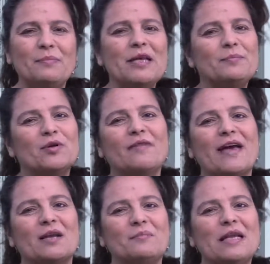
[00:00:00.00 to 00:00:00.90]
Per i
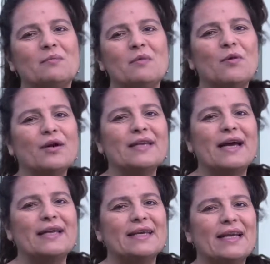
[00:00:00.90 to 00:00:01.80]
proverbi la
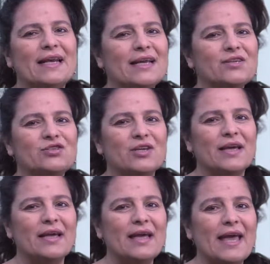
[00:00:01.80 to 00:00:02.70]
memoria della
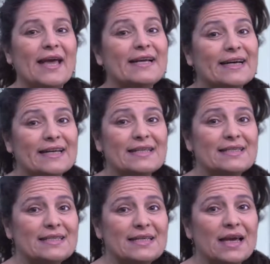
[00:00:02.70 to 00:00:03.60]
legge è
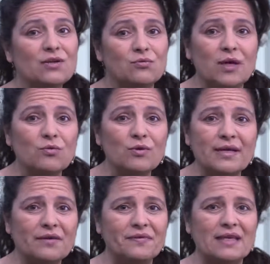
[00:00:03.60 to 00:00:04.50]
garanzia di una
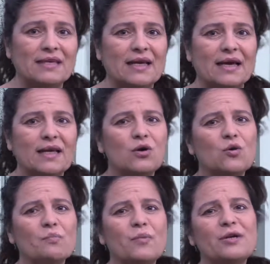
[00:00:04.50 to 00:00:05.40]
lunga vita che
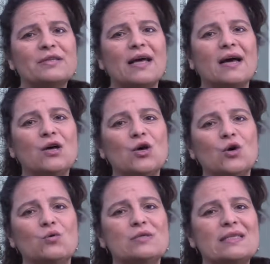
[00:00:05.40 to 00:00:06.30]
comporta
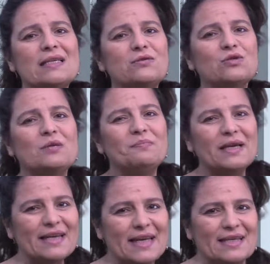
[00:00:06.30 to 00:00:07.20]
un senso di
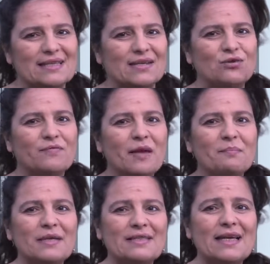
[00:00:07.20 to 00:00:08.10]
pienezza dove è
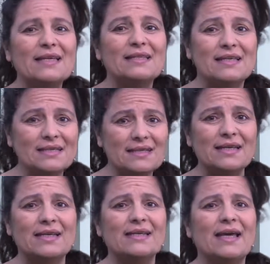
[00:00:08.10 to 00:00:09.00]
presente
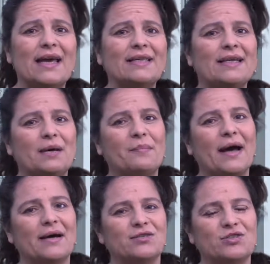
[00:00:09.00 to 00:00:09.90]
sì l'idea della
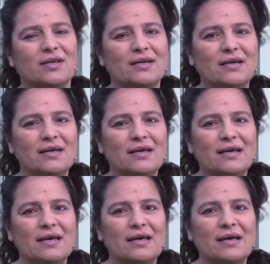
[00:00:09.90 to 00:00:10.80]
pace,
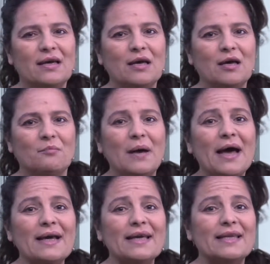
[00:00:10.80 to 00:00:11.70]
ma
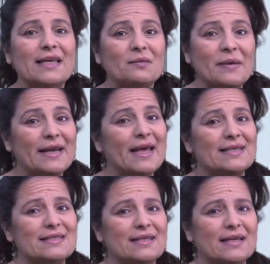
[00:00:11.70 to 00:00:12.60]
anche del
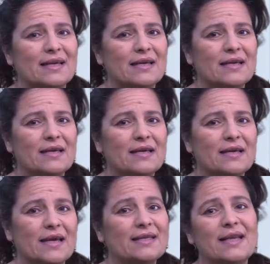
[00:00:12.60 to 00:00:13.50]
benessere
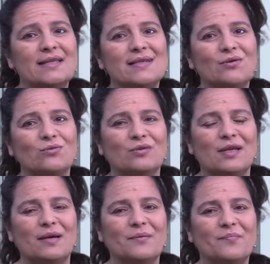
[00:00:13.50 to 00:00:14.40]
e della
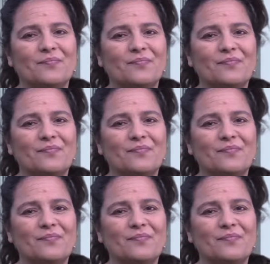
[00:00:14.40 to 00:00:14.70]
salute.